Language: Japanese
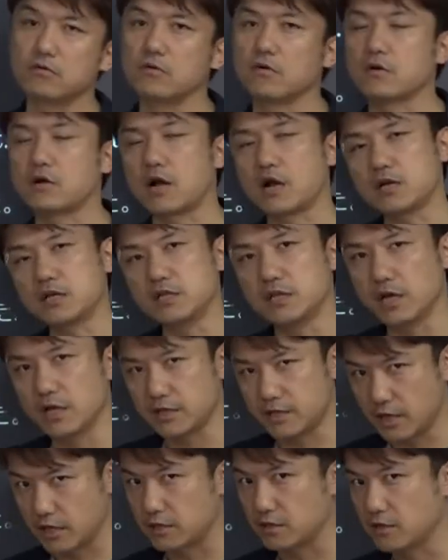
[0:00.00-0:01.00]
句を書きな
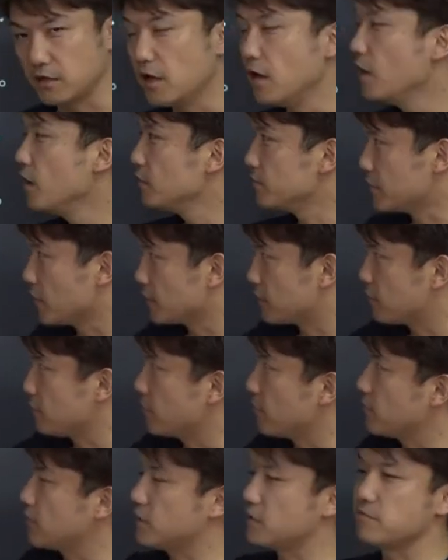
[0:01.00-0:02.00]
さい2つ
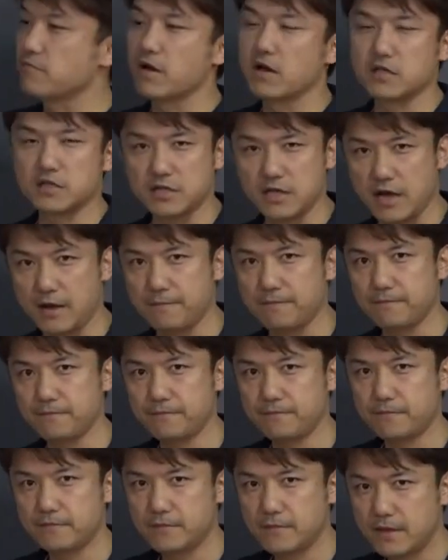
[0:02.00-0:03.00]
用意しました
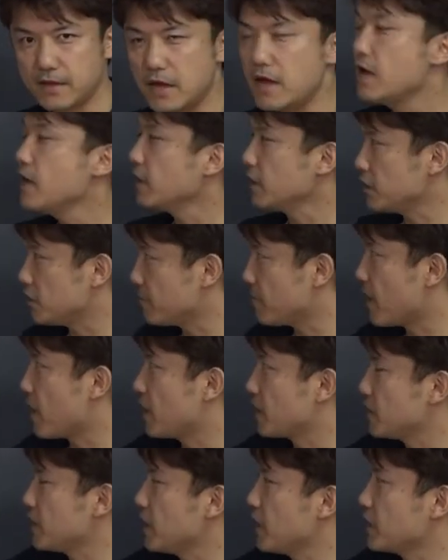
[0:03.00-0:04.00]
1
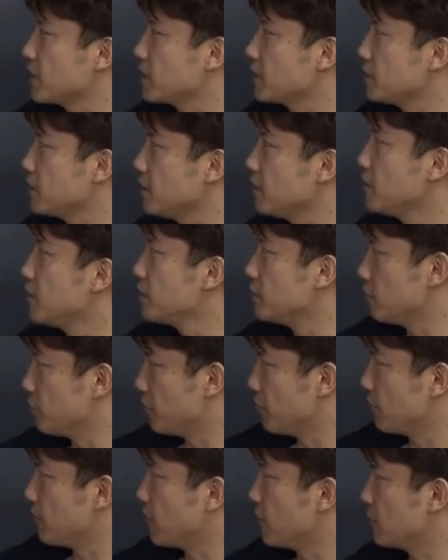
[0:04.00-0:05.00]
番明らかにそ
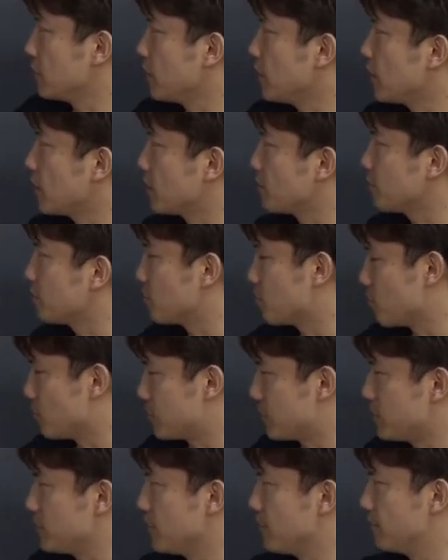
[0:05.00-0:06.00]
れは彼の功
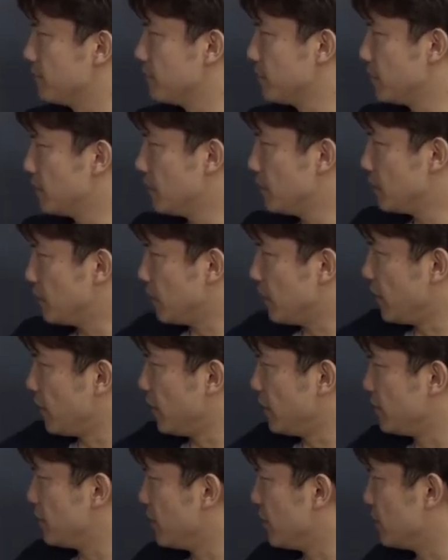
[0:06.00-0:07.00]
績だ It
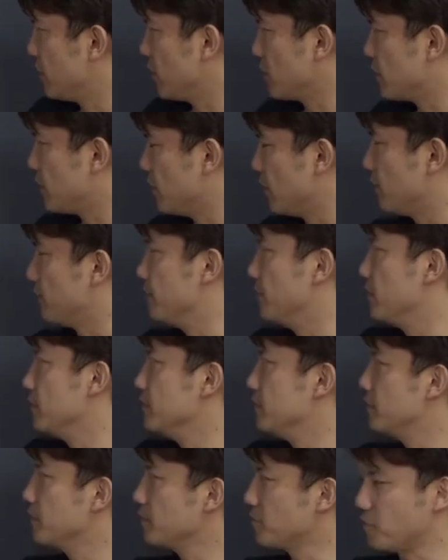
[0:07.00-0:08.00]
is his achievement
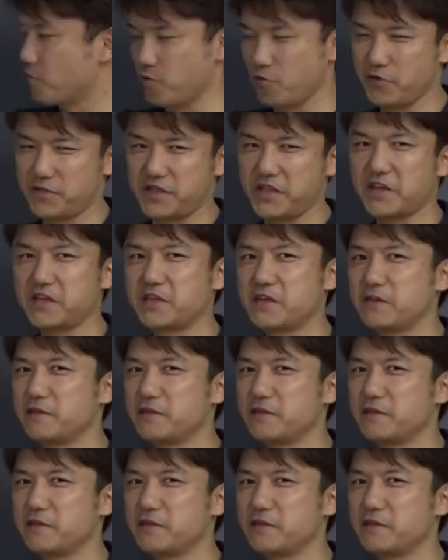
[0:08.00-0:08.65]
功績